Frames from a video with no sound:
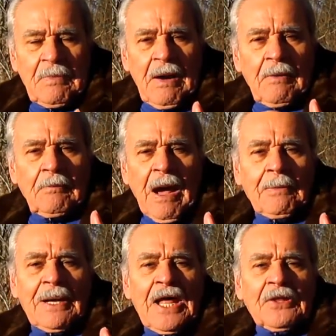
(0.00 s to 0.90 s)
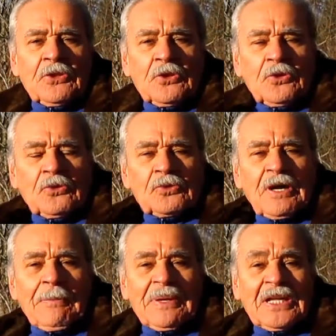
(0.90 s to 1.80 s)
hablando
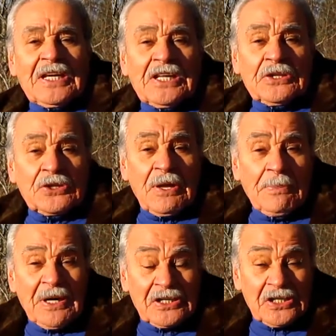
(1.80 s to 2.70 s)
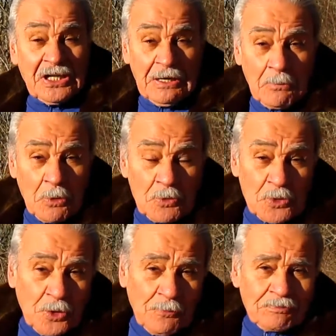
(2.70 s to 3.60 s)
capitales de todas partes del
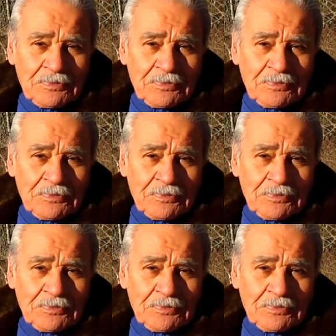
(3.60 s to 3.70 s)
mundo